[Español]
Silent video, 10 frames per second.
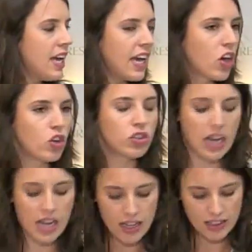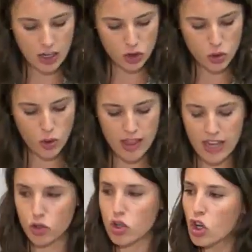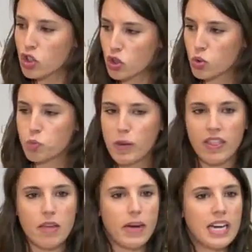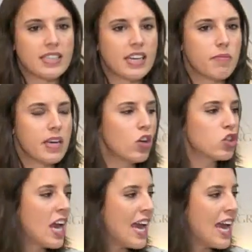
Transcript: en contra de los ciudadanos. Son sus principales enemigos.